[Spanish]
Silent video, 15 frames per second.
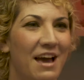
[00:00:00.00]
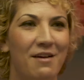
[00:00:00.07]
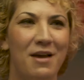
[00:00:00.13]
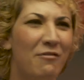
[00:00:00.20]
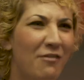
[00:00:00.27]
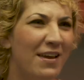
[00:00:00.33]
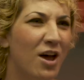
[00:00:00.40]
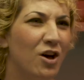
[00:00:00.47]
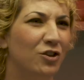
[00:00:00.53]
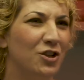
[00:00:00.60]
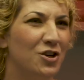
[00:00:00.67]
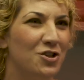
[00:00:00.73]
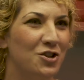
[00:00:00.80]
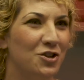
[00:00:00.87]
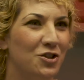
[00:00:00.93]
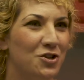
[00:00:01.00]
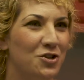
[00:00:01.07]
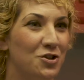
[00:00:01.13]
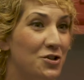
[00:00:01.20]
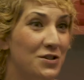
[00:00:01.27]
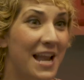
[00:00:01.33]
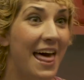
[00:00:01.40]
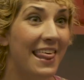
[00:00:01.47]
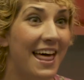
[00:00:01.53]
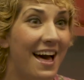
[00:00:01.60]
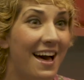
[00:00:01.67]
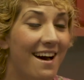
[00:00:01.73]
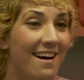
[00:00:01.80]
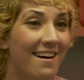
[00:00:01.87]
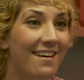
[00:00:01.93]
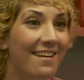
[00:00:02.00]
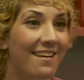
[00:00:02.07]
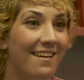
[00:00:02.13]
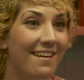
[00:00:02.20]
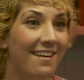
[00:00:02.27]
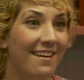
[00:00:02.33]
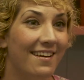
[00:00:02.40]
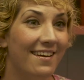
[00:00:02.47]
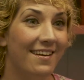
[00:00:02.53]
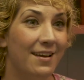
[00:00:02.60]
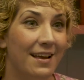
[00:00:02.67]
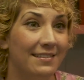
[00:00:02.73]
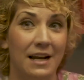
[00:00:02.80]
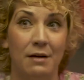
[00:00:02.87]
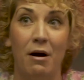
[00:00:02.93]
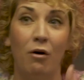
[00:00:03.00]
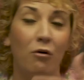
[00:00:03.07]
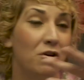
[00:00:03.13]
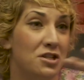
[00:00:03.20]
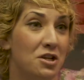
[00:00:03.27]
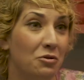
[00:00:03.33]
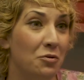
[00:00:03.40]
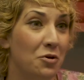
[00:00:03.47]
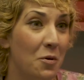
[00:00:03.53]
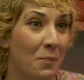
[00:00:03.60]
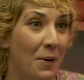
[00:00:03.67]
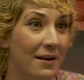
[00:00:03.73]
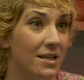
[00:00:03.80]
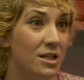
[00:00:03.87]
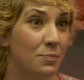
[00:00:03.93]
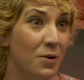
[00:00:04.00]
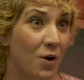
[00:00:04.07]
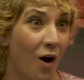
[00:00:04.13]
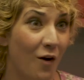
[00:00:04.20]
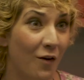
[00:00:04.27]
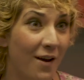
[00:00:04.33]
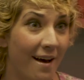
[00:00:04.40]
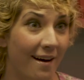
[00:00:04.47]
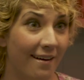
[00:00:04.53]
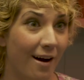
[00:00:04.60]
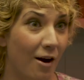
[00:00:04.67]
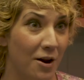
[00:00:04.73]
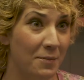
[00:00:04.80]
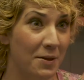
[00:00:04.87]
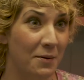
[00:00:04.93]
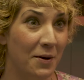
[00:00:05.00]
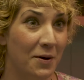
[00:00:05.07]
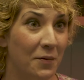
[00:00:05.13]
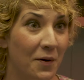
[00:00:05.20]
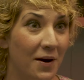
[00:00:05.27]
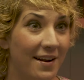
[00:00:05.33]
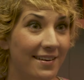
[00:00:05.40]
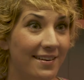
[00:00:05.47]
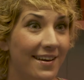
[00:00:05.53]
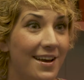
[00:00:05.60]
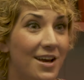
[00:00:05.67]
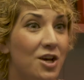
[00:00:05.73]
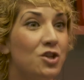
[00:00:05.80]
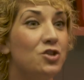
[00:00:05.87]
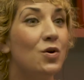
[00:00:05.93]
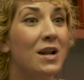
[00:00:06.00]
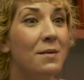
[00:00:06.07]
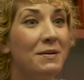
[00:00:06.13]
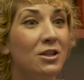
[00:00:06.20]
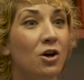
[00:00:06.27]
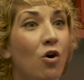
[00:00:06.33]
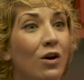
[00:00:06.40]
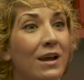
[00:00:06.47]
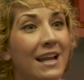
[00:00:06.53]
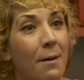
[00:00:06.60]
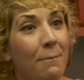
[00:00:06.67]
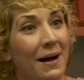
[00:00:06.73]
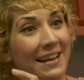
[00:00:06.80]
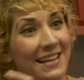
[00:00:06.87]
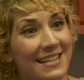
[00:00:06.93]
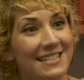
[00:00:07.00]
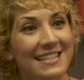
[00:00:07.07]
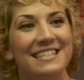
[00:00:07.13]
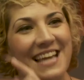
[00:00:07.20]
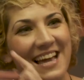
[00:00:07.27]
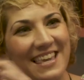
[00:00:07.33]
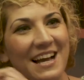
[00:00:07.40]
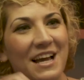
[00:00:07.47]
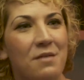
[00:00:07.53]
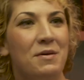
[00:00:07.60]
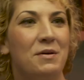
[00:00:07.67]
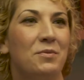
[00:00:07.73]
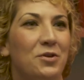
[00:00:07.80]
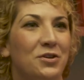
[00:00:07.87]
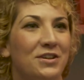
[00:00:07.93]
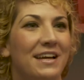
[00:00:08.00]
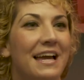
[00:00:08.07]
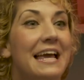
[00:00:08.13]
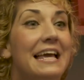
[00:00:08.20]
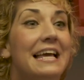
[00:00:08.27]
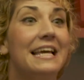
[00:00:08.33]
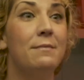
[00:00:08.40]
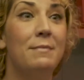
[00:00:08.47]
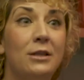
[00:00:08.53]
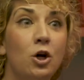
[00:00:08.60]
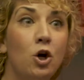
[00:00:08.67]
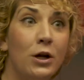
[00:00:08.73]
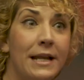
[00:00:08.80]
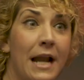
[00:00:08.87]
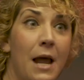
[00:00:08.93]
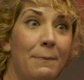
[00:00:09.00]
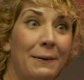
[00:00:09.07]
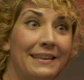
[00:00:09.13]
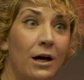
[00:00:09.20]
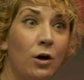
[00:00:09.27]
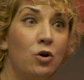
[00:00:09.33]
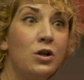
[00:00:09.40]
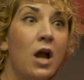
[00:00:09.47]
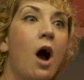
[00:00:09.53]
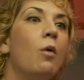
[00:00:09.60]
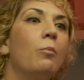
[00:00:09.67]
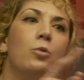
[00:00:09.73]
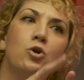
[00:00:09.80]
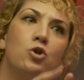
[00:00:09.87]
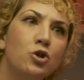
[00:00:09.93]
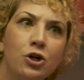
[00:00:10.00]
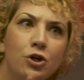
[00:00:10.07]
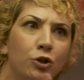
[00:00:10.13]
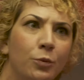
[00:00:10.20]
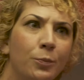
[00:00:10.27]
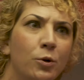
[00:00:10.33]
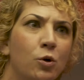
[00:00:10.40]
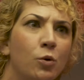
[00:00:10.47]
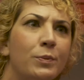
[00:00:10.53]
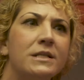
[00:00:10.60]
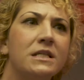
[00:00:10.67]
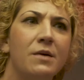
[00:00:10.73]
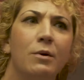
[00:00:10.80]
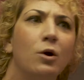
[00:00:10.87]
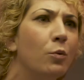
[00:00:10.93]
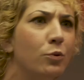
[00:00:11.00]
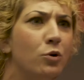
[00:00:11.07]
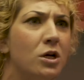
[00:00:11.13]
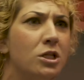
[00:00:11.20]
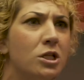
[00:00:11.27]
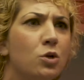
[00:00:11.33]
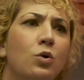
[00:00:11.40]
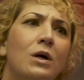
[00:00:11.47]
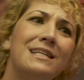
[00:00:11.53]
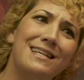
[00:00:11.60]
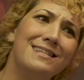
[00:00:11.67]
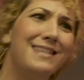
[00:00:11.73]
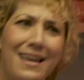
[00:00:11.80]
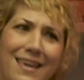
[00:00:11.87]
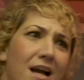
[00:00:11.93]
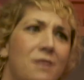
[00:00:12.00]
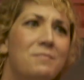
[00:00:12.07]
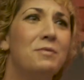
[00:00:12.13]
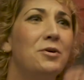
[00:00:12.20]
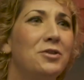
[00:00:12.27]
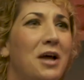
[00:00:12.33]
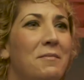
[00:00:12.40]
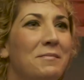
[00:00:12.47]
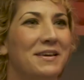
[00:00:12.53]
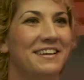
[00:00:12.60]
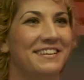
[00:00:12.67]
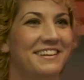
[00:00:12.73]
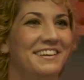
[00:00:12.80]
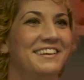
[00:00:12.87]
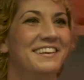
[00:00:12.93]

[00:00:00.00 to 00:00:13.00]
¿Qué había fallado entre nosotros dos? Nada. Eh, eh, el trabajo ese tuyo en París, pero ahora, ahora me daba igual. Yo ahora me tengo que ir a París y allá que me voy. ¿Que me tengo que ir a la Patagonia? Pues oye, no te preocupes, que me compro unas chirucas y allá que me voy también.